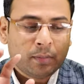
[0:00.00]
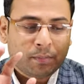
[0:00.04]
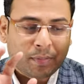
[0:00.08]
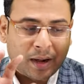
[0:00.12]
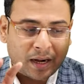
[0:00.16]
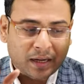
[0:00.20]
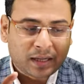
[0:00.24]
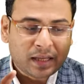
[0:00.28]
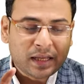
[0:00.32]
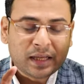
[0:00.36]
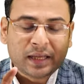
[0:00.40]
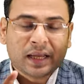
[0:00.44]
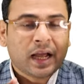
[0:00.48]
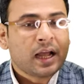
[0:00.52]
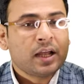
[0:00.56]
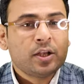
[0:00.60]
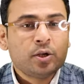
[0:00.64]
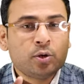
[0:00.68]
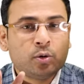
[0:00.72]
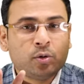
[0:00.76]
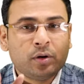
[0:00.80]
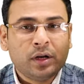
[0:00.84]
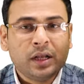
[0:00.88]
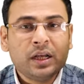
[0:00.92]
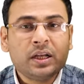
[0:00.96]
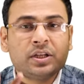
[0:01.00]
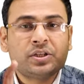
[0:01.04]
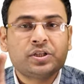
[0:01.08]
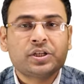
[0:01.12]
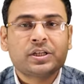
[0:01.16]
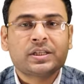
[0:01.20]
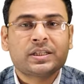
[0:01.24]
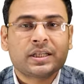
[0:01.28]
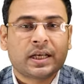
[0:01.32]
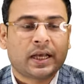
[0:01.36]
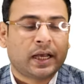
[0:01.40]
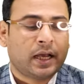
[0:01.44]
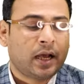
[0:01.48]
बाकी क्या यूनिक
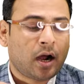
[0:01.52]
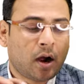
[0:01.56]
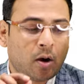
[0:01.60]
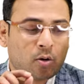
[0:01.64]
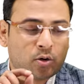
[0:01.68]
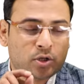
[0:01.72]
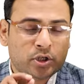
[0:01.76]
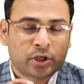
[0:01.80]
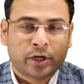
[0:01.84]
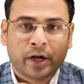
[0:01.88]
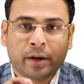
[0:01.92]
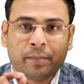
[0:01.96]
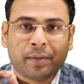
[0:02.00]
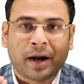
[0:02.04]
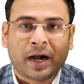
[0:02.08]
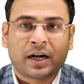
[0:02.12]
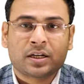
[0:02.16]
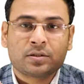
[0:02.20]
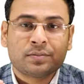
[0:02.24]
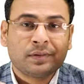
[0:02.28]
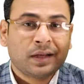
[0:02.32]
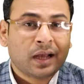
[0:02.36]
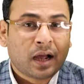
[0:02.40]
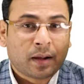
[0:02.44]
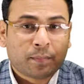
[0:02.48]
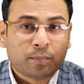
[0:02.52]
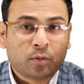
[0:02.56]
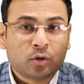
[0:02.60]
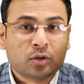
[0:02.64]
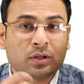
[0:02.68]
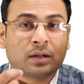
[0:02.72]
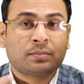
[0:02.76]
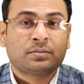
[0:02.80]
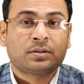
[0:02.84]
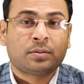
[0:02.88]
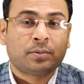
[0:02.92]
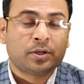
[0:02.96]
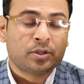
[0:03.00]
चीज़ें हैं आउटस्ट्रीम एड्स में आपको
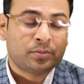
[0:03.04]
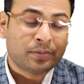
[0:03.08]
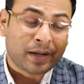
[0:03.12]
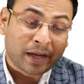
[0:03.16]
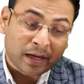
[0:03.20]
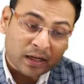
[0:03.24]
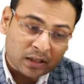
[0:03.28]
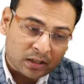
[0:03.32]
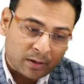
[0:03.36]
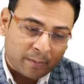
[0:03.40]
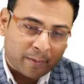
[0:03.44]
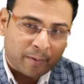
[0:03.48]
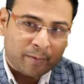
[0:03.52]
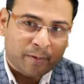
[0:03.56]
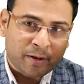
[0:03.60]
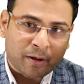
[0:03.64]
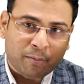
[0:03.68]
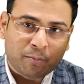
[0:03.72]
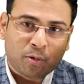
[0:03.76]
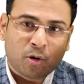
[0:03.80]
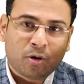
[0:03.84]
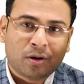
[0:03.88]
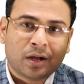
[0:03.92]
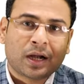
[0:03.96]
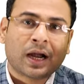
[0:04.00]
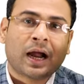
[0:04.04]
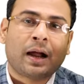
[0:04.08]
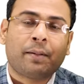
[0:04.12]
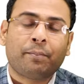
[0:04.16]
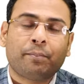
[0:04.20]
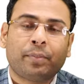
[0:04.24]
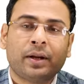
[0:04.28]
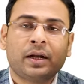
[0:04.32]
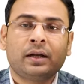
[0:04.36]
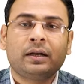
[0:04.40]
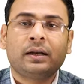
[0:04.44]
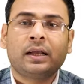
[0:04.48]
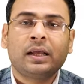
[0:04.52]
तब समझ में आएगा जब अभी हम लोग
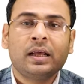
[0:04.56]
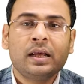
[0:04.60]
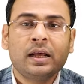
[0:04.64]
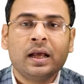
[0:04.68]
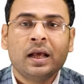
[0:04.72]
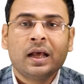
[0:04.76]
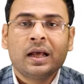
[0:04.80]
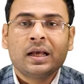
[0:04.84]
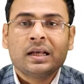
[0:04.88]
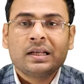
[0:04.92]
कैंपन की